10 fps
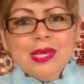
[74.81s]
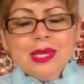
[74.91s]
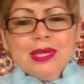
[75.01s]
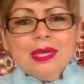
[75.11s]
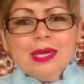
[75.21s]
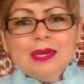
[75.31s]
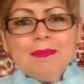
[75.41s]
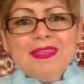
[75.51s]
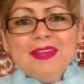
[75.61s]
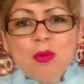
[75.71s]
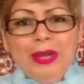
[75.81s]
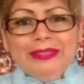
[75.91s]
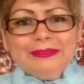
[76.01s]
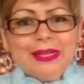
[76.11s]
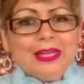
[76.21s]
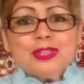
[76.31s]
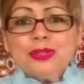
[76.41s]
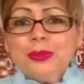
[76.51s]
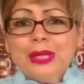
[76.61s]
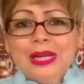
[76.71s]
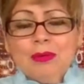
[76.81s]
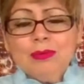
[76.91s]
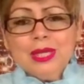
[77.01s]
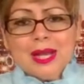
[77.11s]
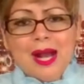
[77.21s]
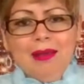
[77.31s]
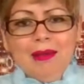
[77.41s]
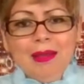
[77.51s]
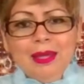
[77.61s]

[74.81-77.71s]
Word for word: y me di cuenta que yo no era la única